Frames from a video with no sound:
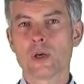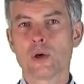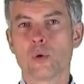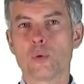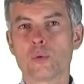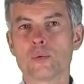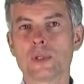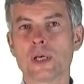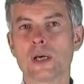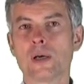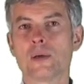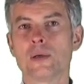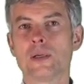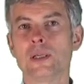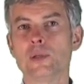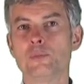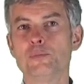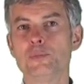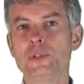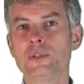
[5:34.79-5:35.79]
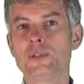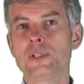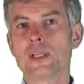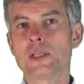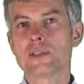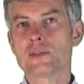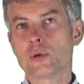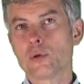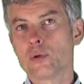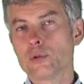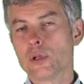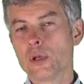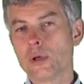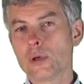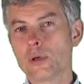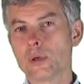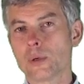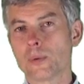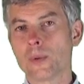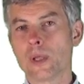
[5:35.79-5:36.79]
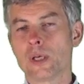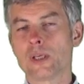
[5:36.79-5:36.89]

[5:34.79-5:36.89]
On a les business owners,